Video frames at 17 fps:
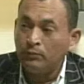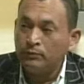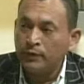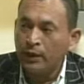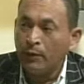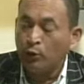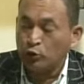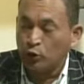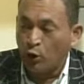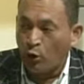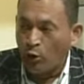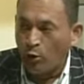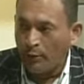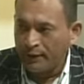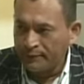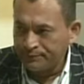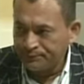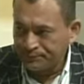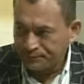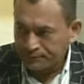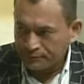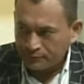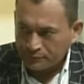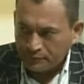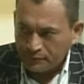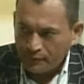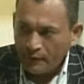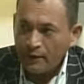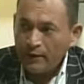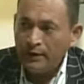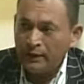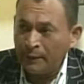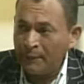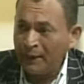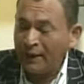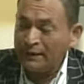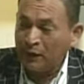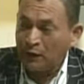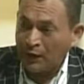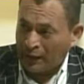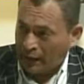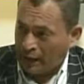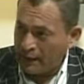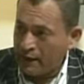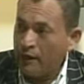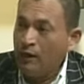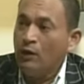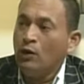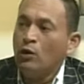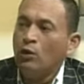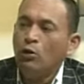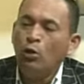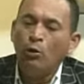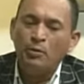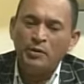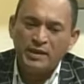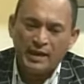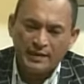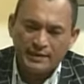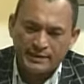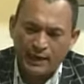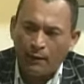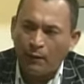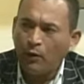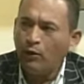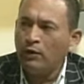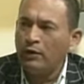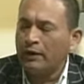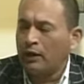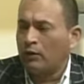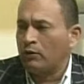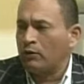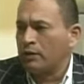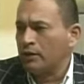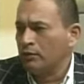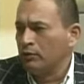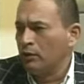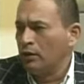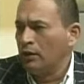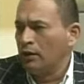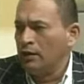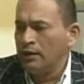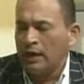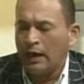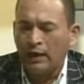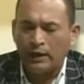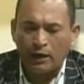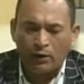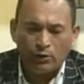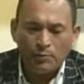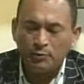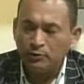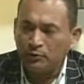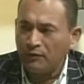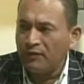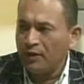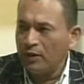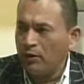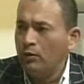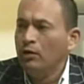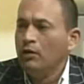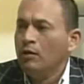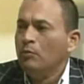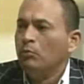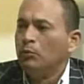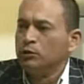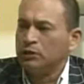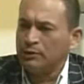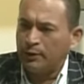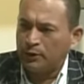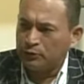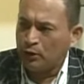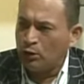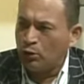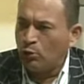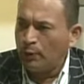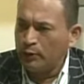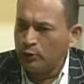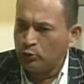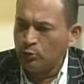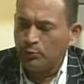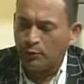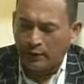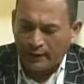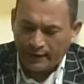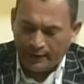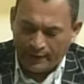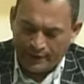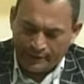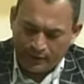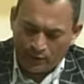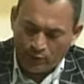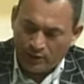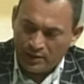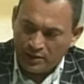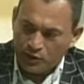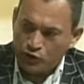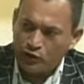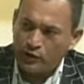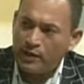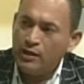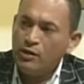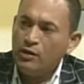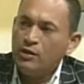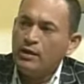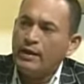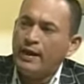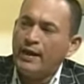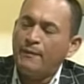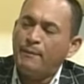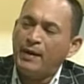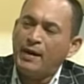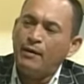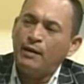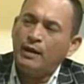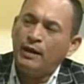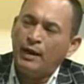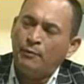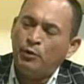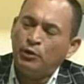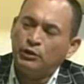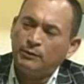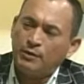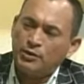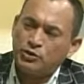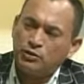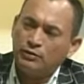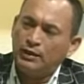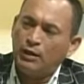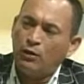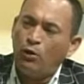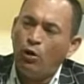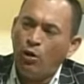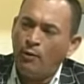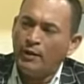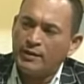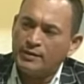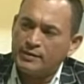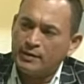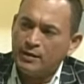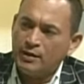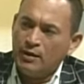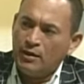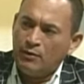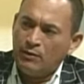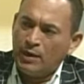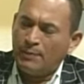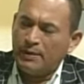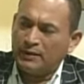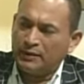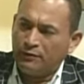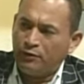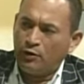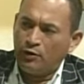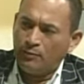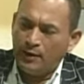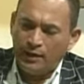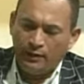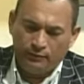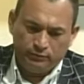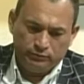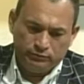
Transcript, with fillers: de Voto Joven, que también estado en la calle, lo vi el sábado recorriendo el, casco de Punto Fijo, motivando a la juventud, porque esta organización es para la motivación de los jóvenes. Una plataforma